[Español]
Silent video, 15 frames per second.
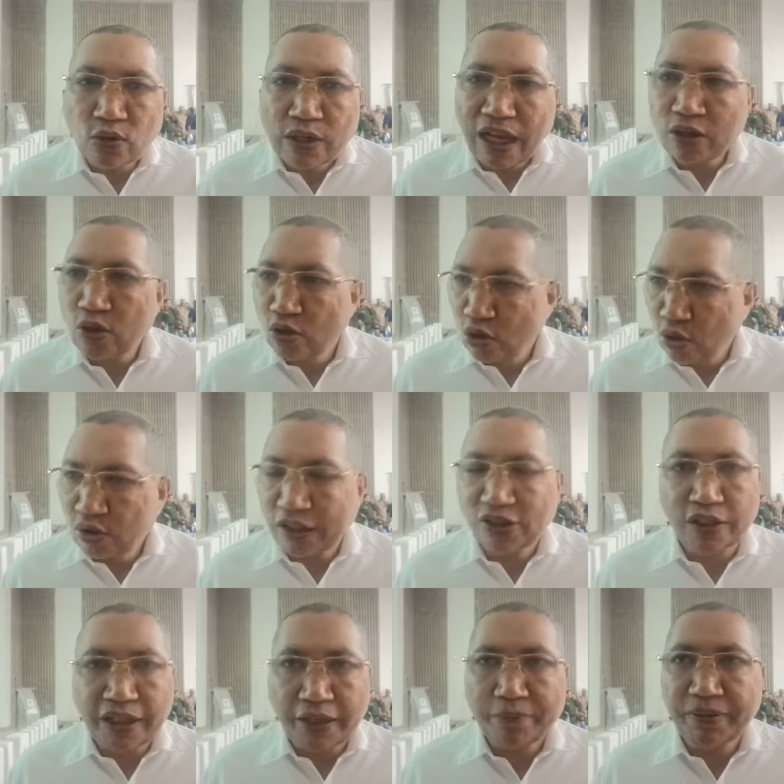con algunas
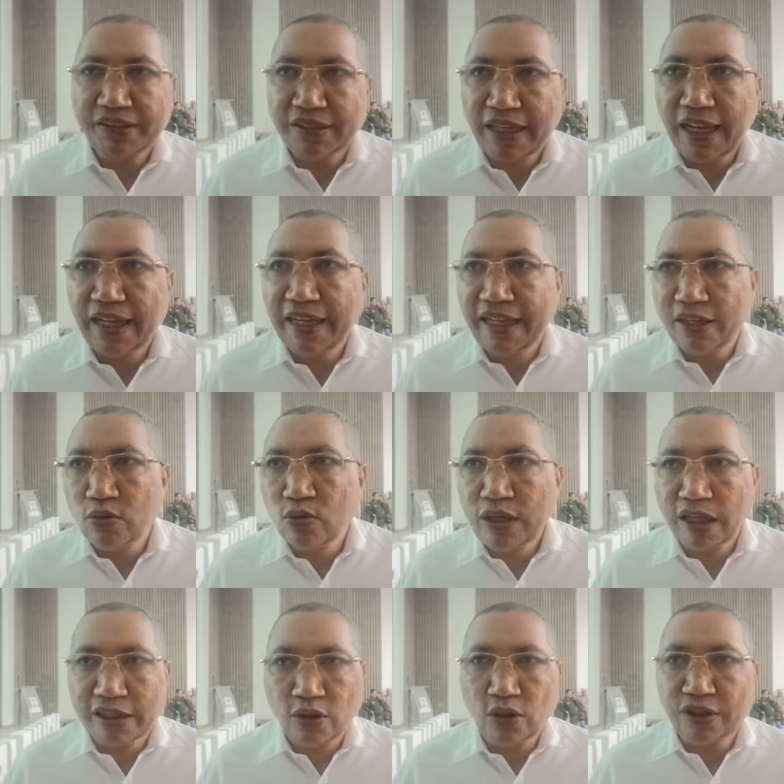connotaciones
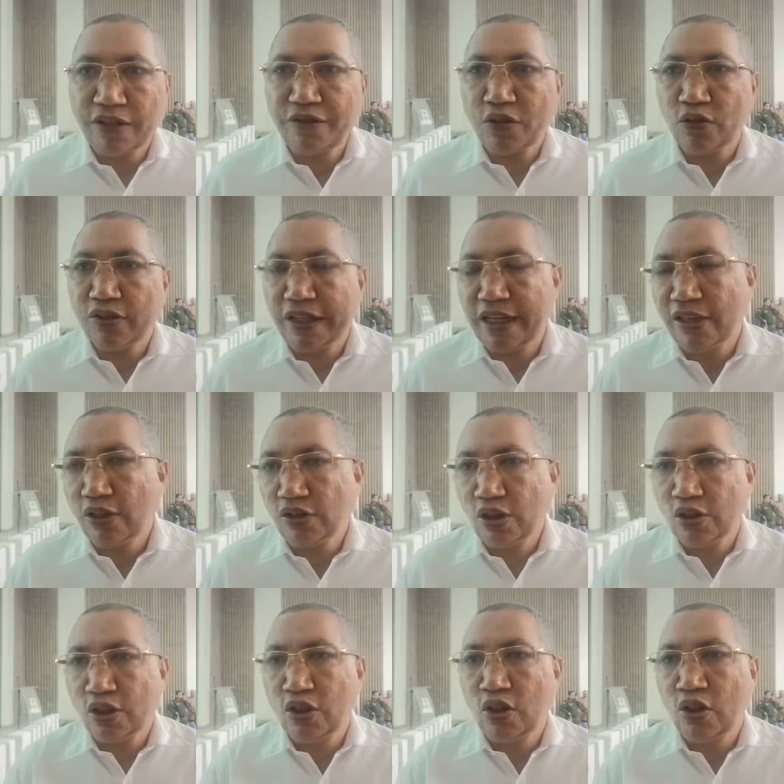especiales en una que otra
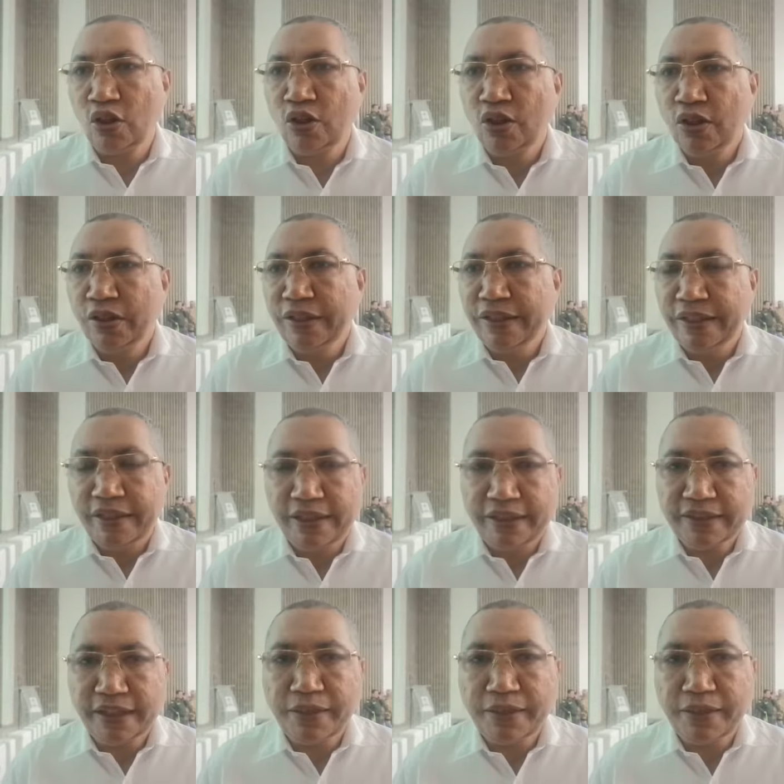frontera. Nosotros